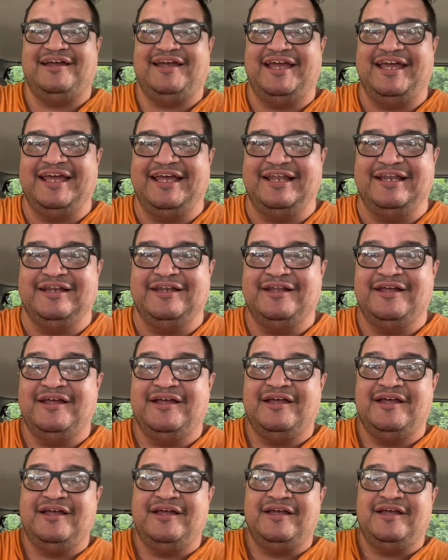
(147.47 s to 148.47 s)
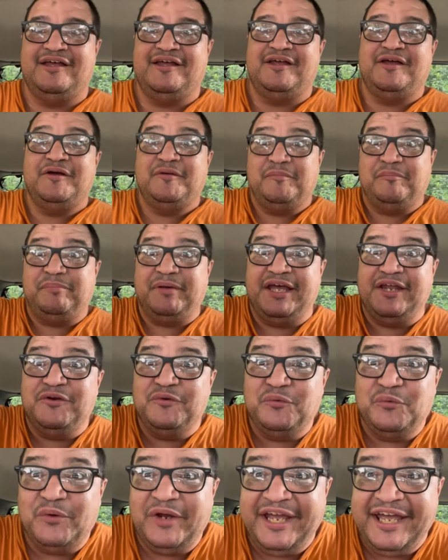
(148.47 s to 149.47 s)
él,
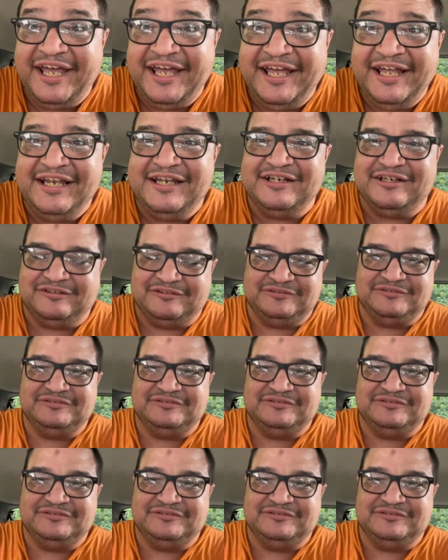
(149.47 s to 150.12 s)
Penuel,